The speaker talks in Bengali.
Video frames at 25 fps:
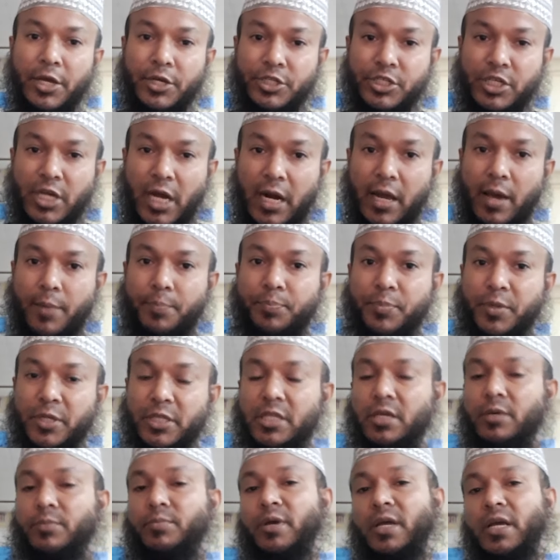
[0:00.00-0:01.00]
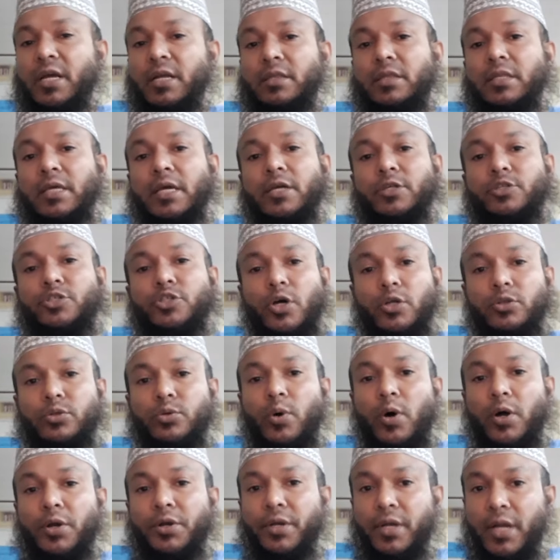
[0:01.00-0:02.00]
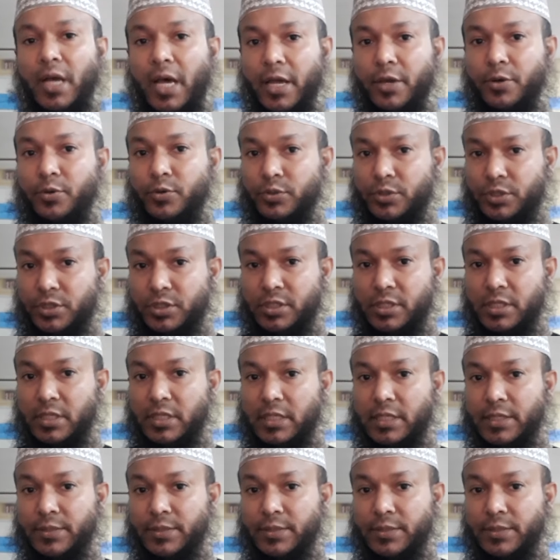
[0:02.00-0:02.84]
সারা পৃথিবীতে যত অন্যায় হচ্ছে